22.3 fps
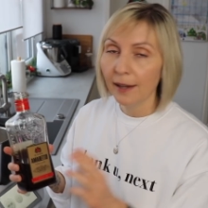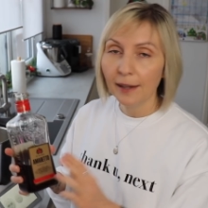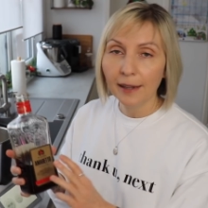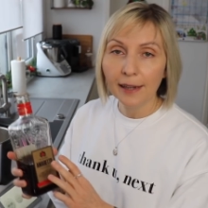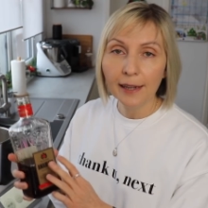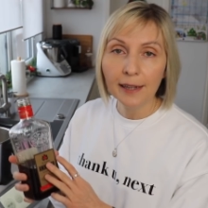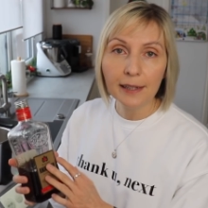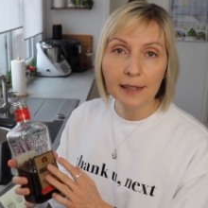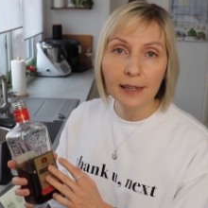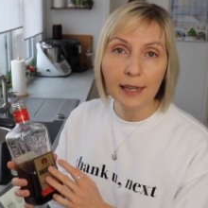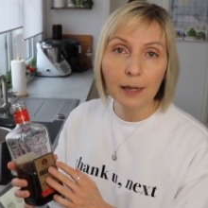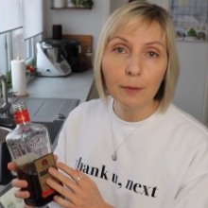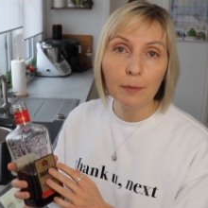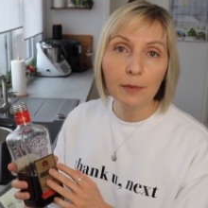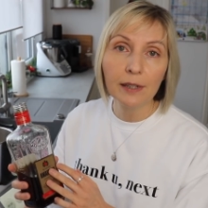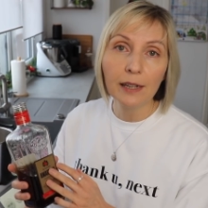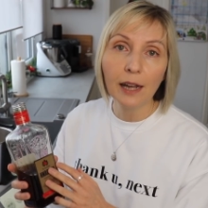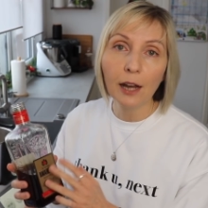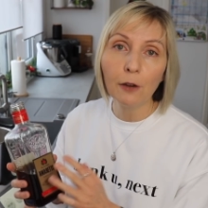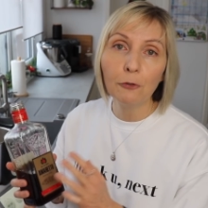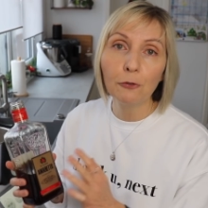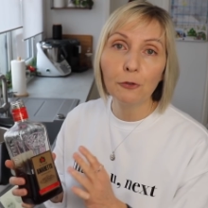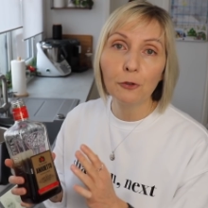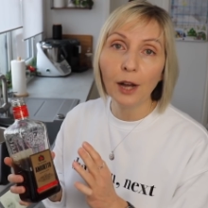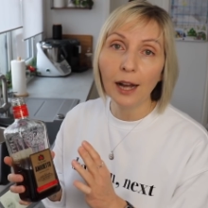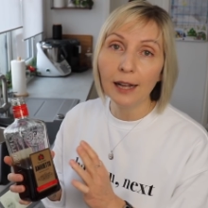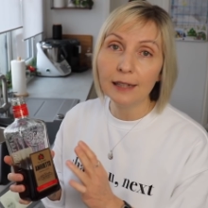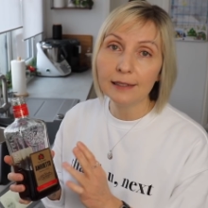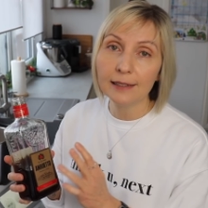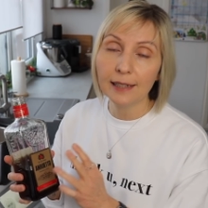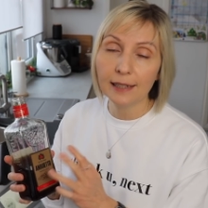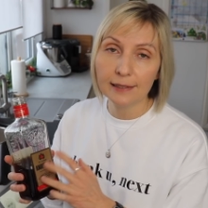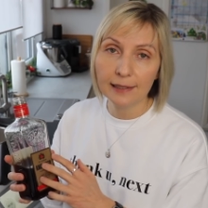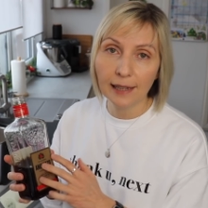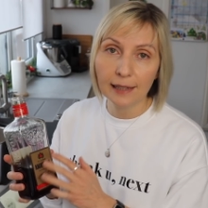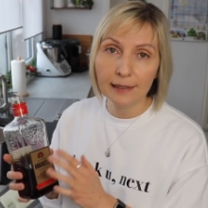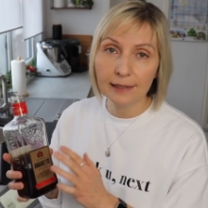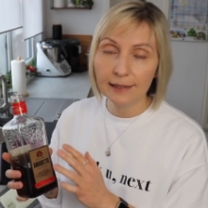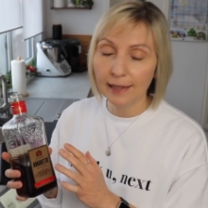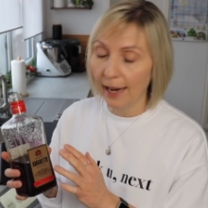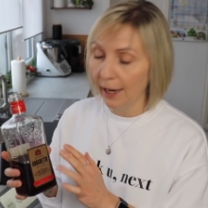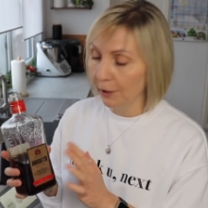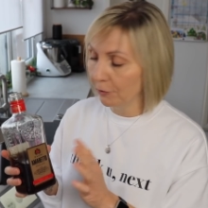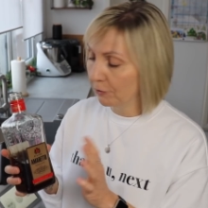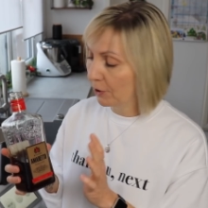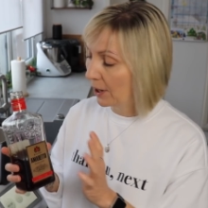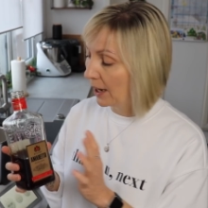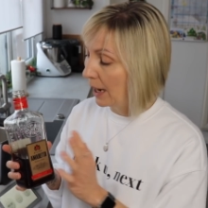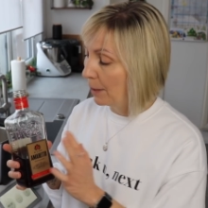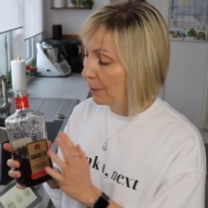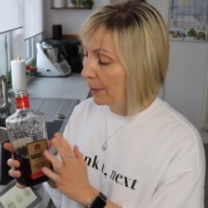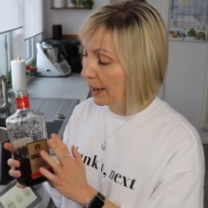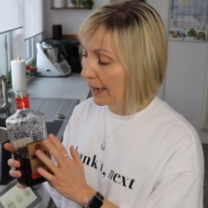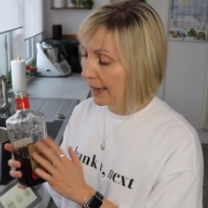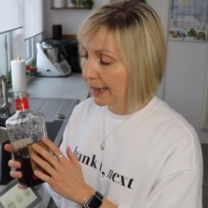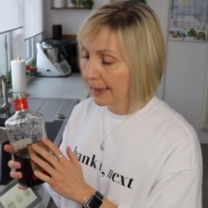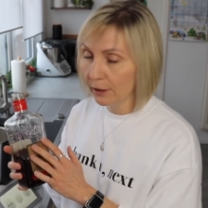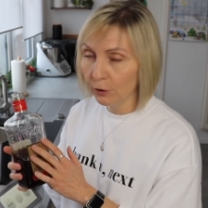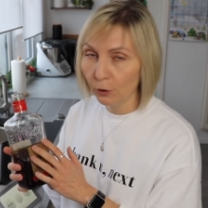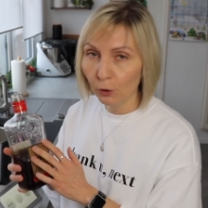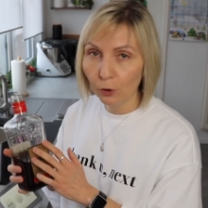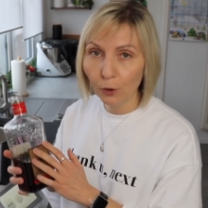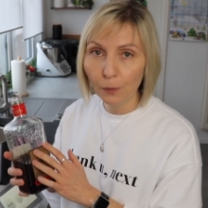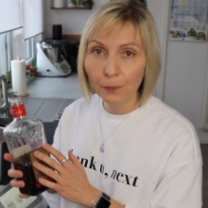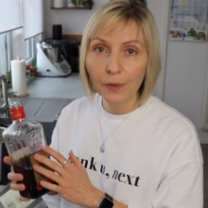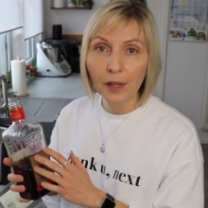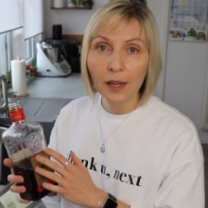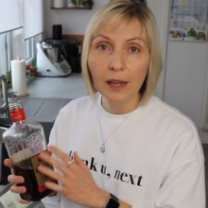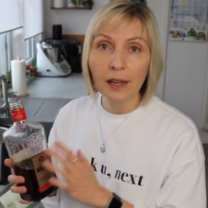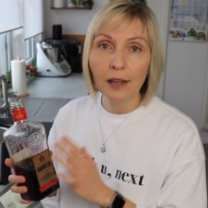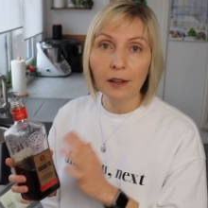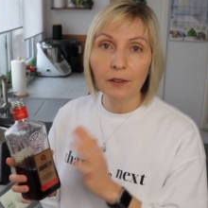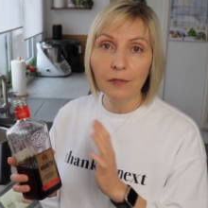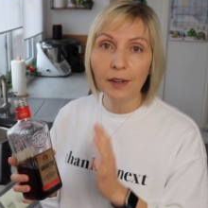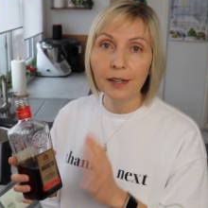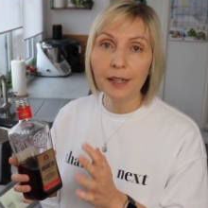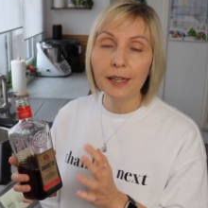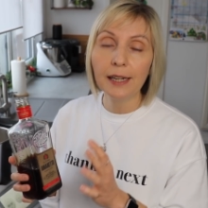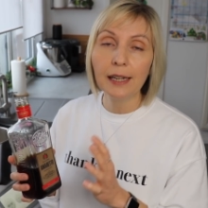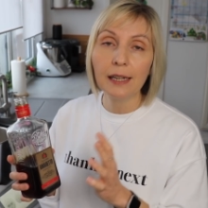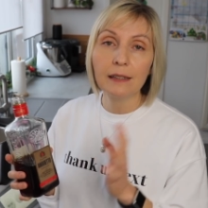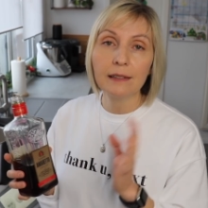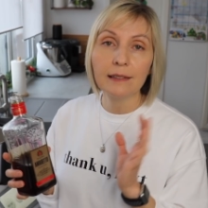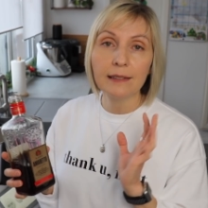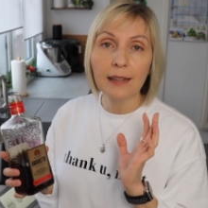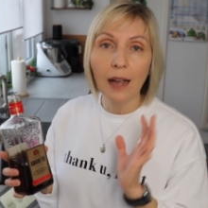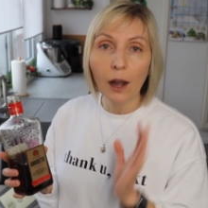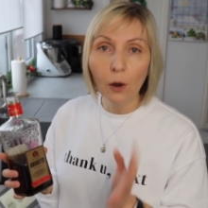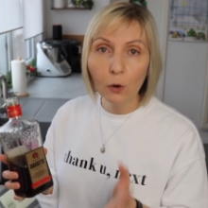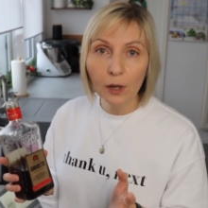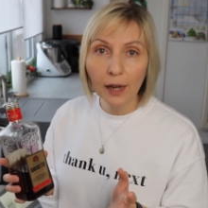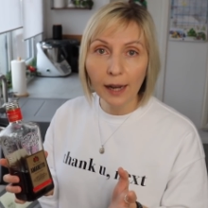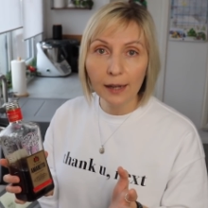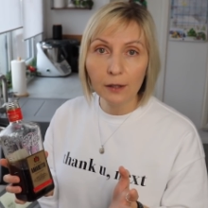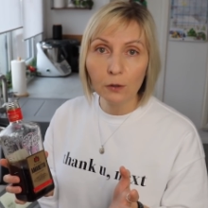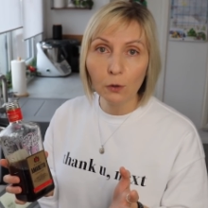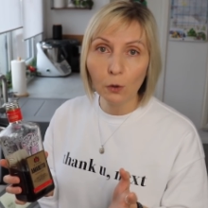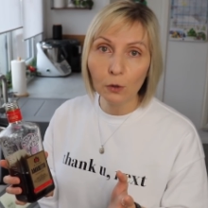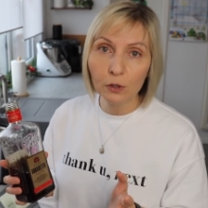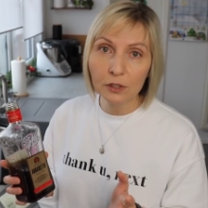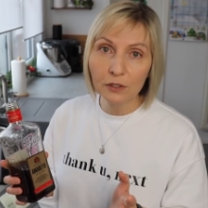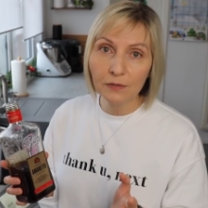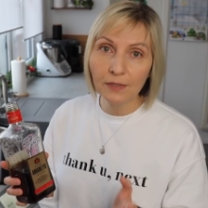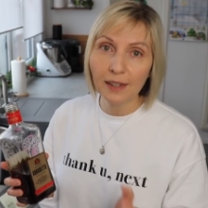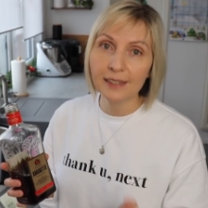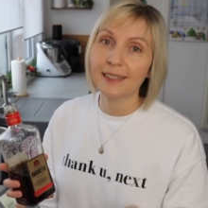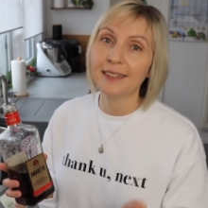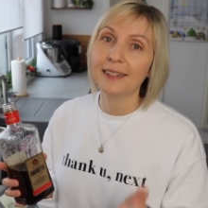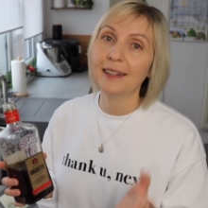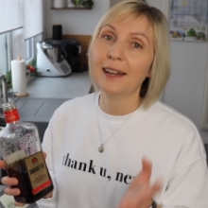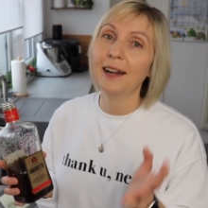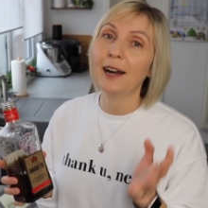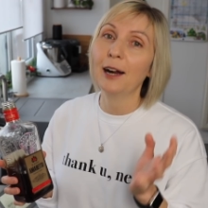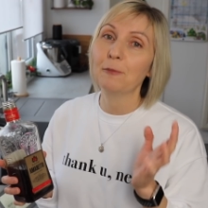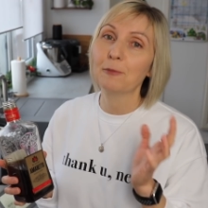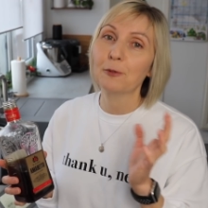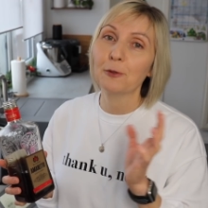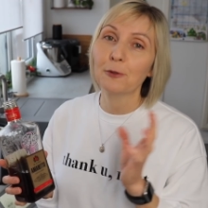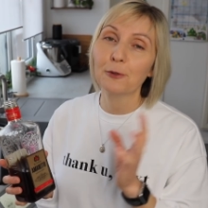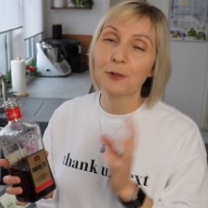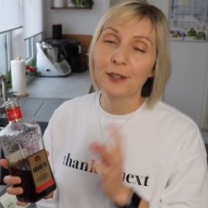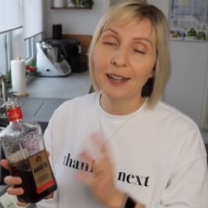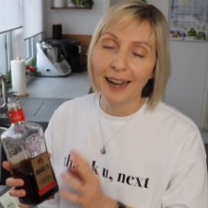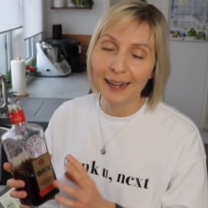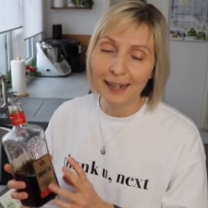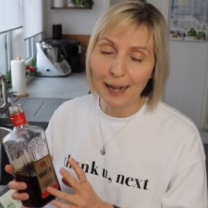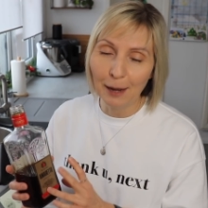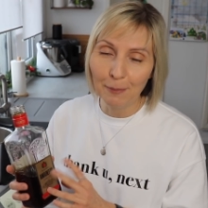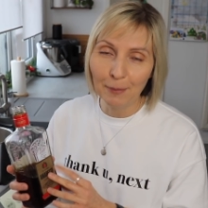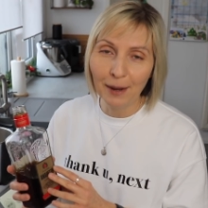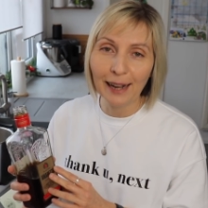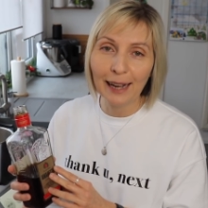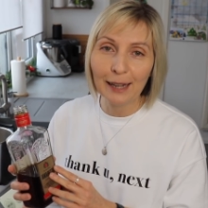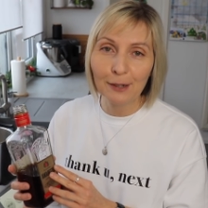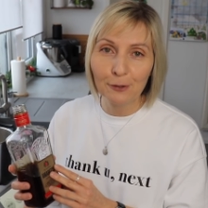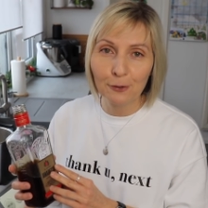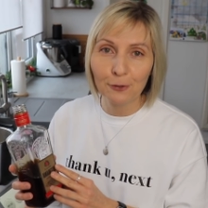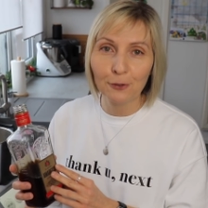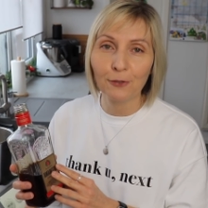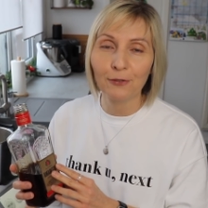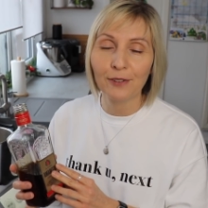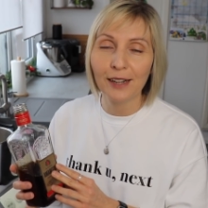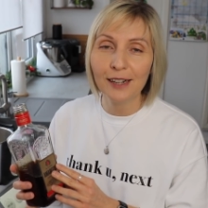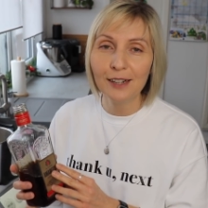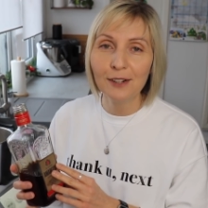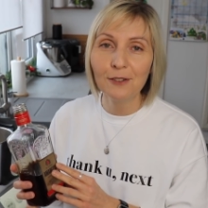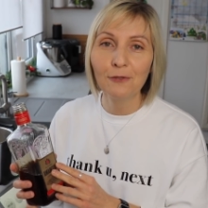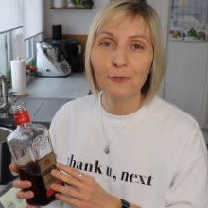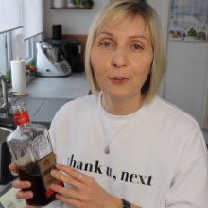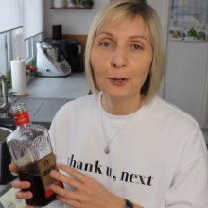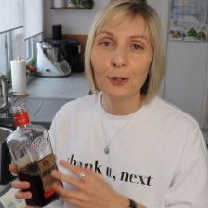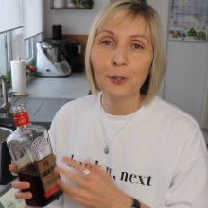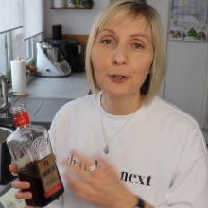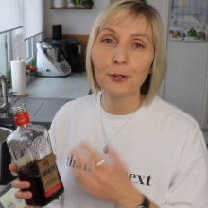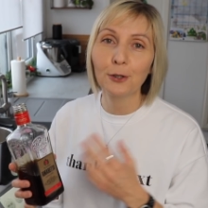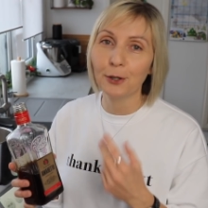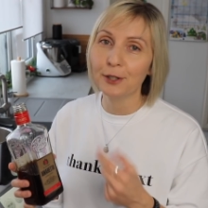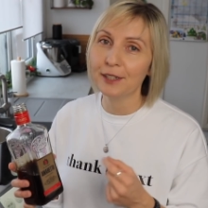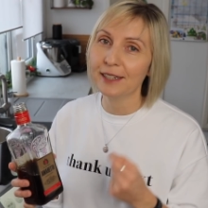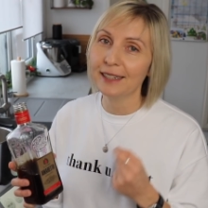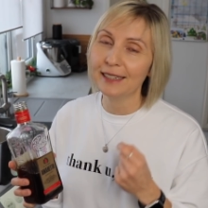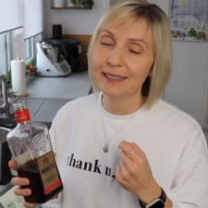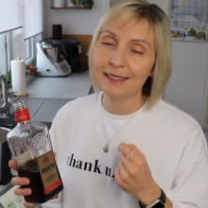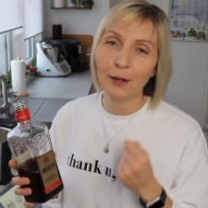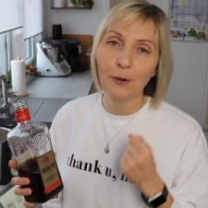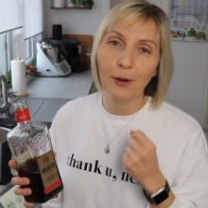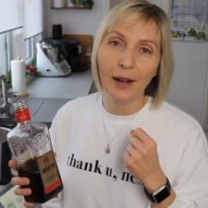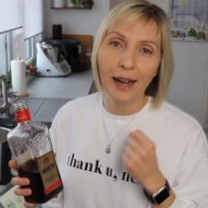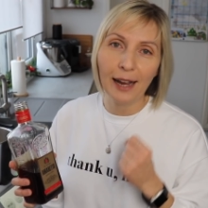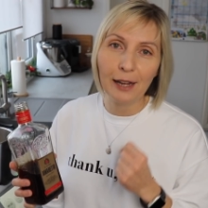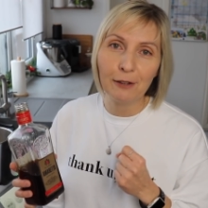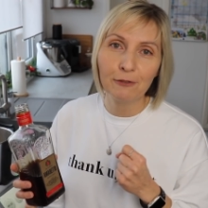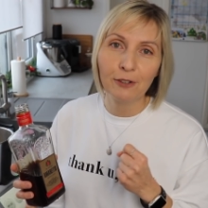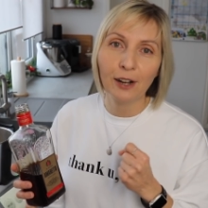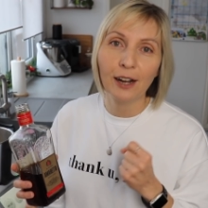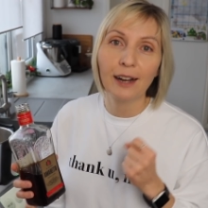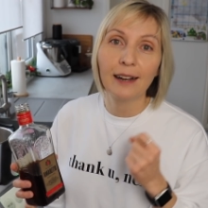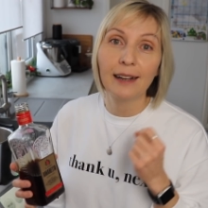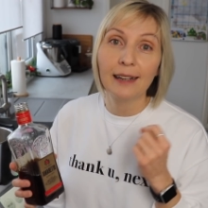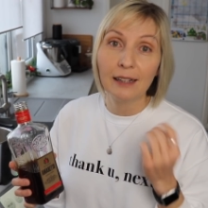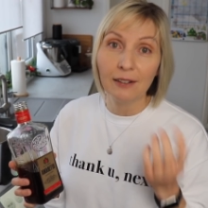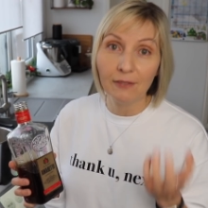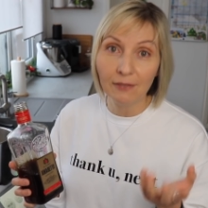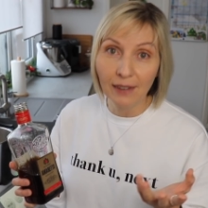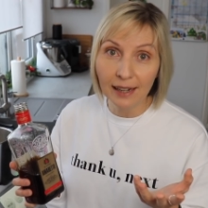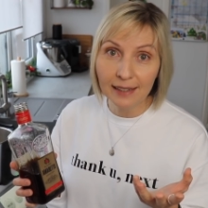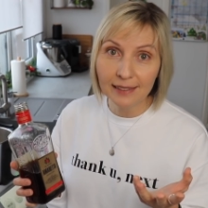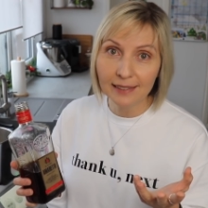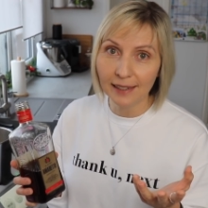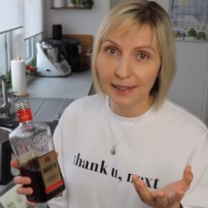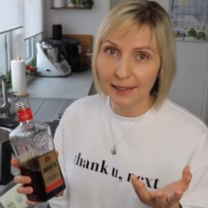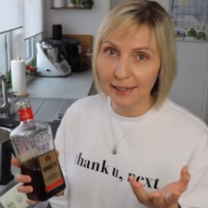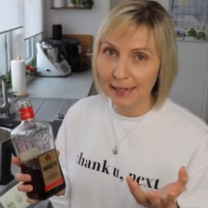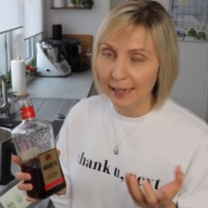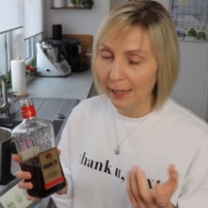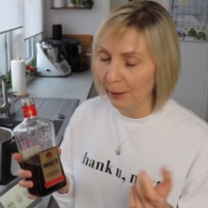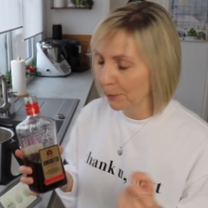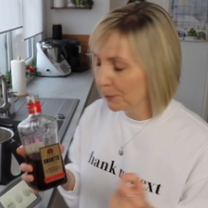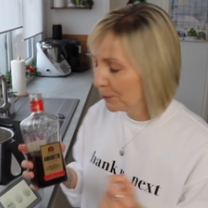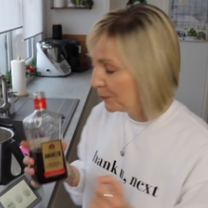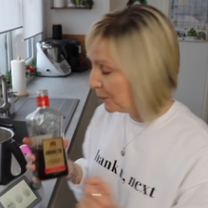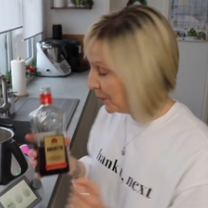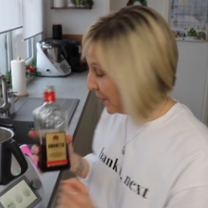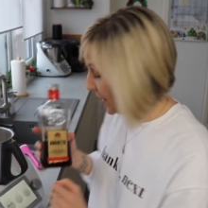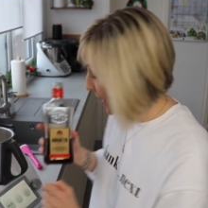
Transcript: Ich nehme dafür als Ersatz einfach Amaretto. Wenn ihr jetzt auch kein Rosenwasser da habt und kein Amaretto verwenden wollt, könnt ihr jetzt auch einfach Wasser nehmen.